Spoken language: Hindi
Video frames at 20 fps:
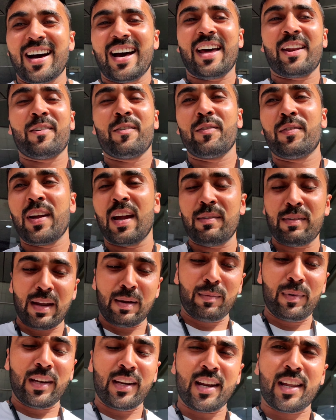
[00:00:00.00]
आर वन फाइव
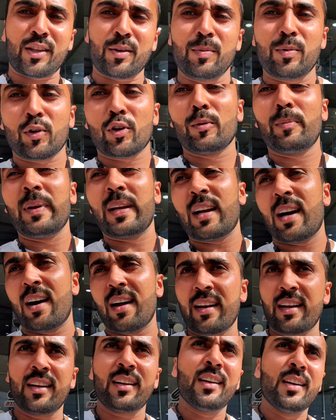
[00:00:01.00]
एम लेना तो बिल्कुल
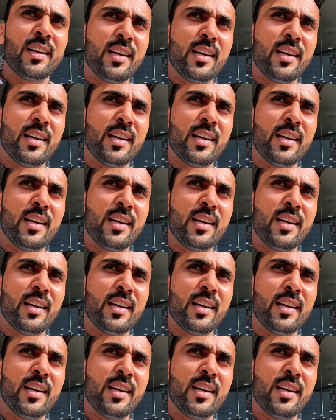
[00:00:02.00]
बेकार है